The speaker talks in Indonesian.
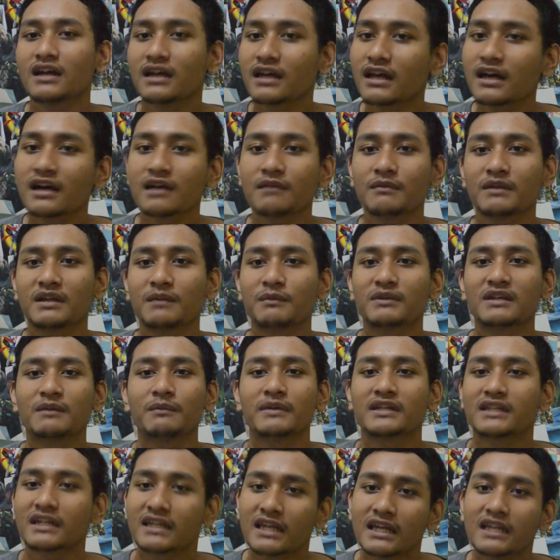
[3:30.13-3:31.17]
ya macam-macam
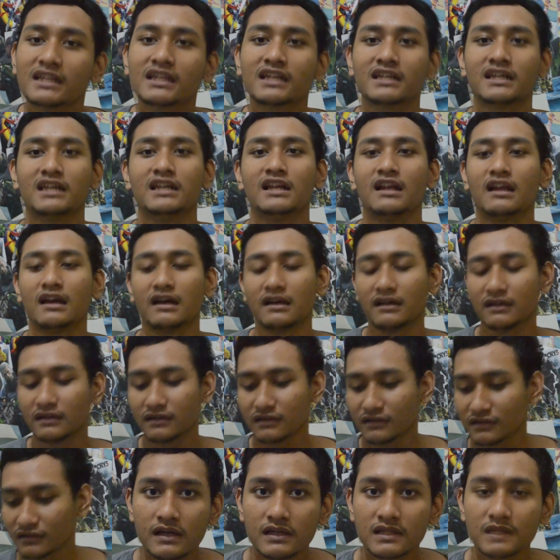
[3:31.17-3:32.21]
yang terjadi terjadilah
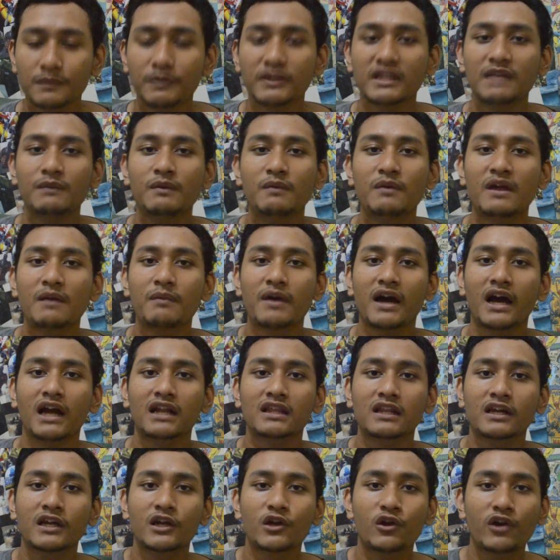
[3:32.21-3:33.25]
seperti beberapa
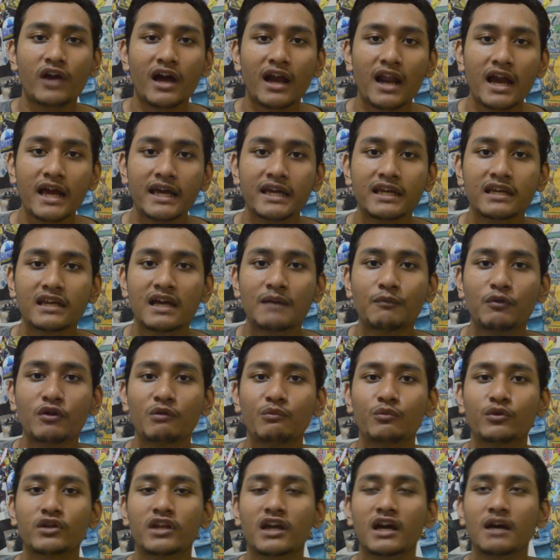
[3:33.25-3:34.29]
karakter hero yang lain, dia pun
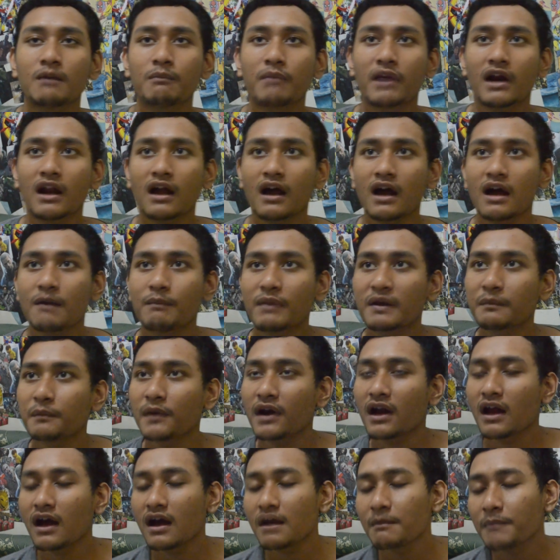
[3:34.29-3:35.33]
punya
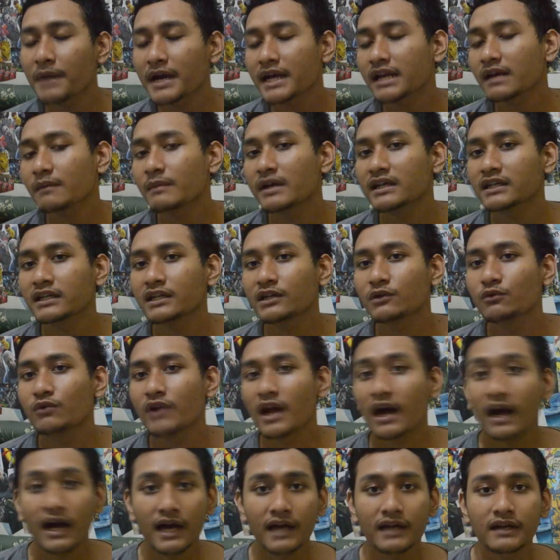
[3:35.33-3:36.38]
perlengkapan-perlengkapan yang biasa
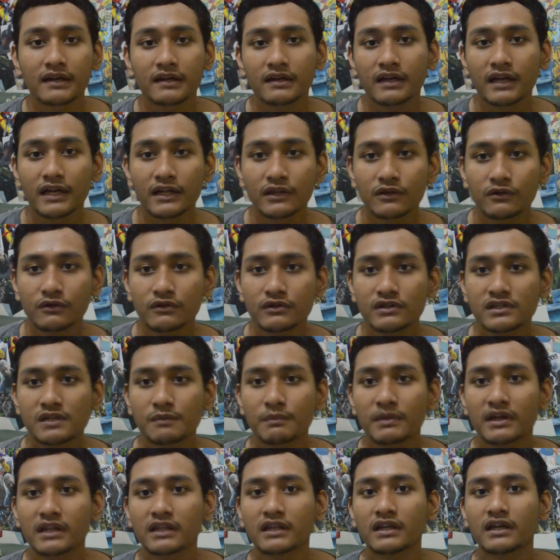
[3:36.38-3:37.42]
digunakan, yaitu
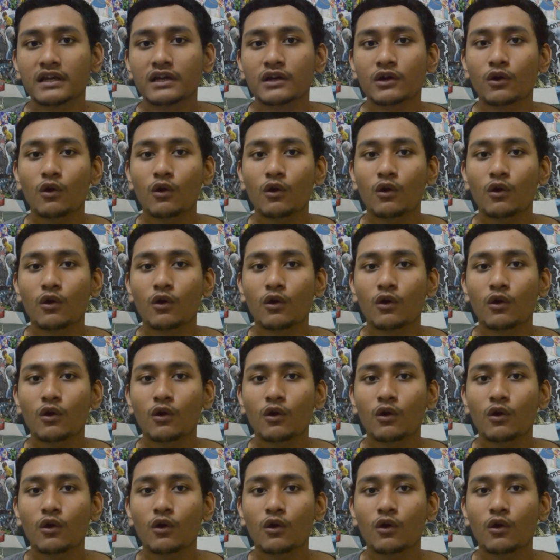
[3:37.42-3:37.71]
seperti